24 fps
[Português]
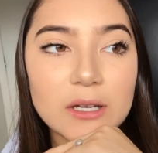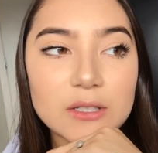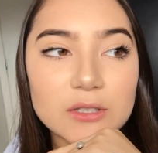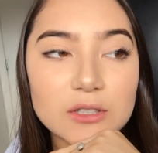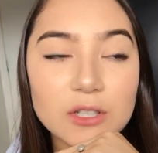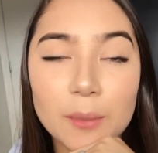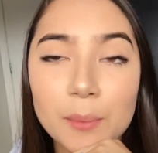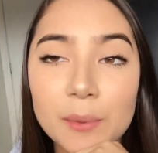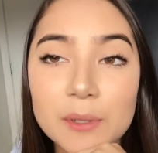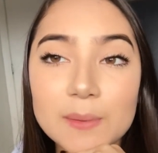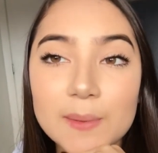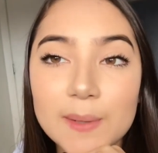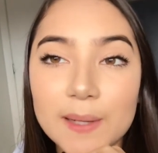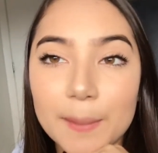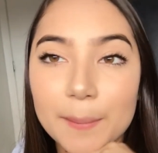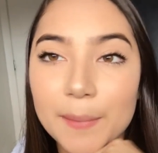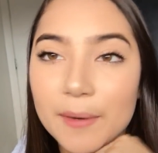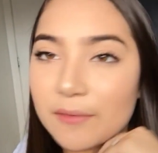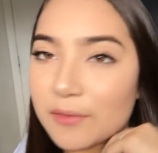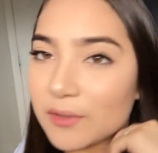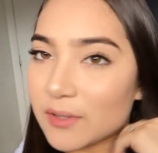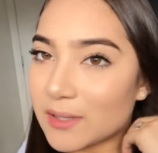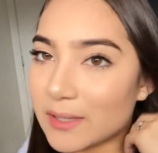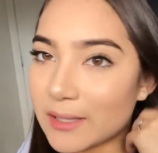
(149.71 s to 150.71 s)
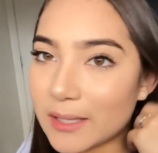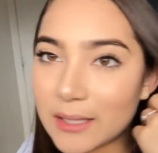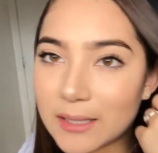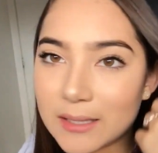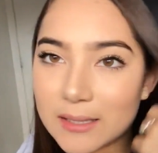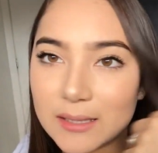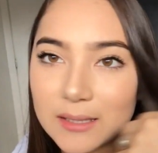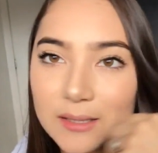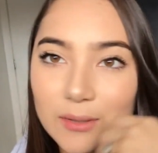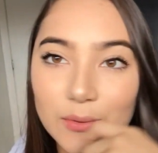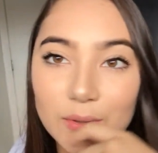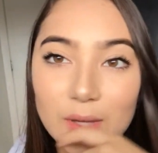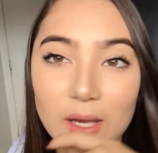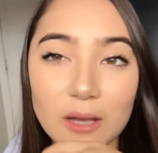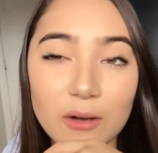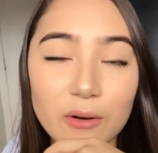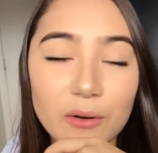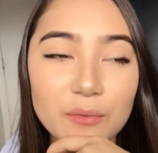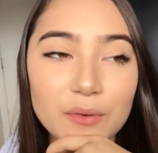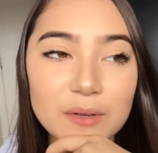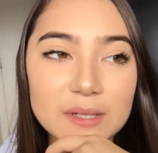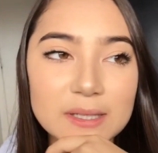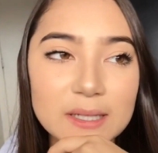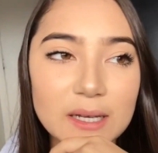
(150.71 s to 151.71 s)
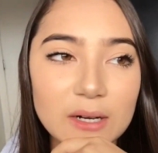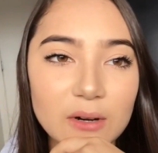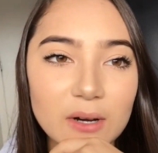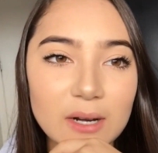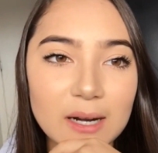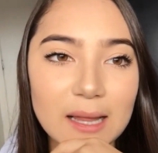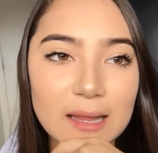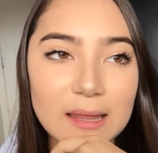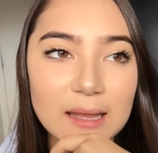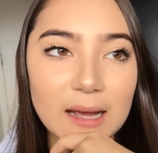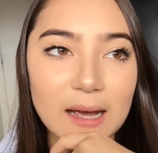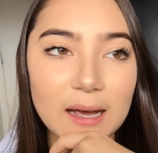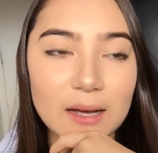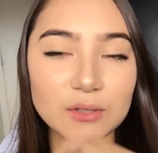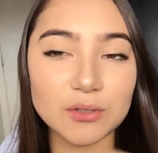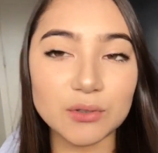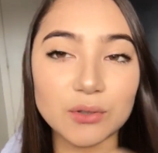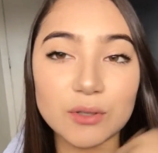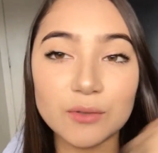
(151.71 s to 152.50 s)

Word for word: Só para explicar para vocês. Então, o que, que eu vou fazer agora à tarde?